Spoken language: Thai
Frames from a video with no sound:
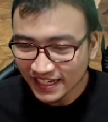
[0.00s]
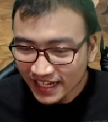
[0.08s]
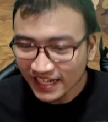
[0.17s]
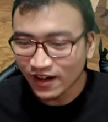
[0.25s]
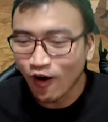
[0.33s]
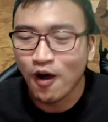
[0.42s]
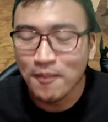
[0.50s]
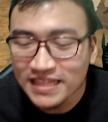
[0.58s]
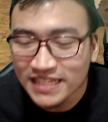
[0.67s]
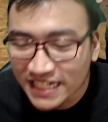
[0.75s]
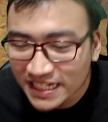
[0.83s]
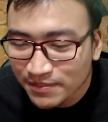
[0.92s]
ของไม่
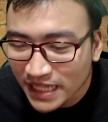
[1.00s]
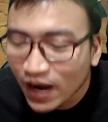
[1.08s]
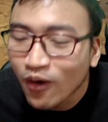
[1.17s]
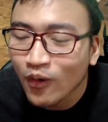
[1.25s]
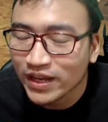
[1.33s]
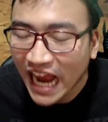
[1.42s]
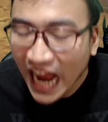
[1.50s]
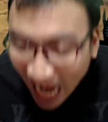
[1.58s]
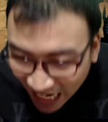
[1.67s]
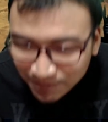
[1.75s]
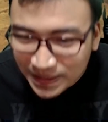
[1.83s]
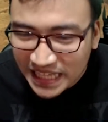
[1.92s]
ถึงมันจะโหดยังไง
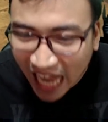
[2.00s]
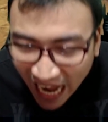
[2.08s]
พี่ถา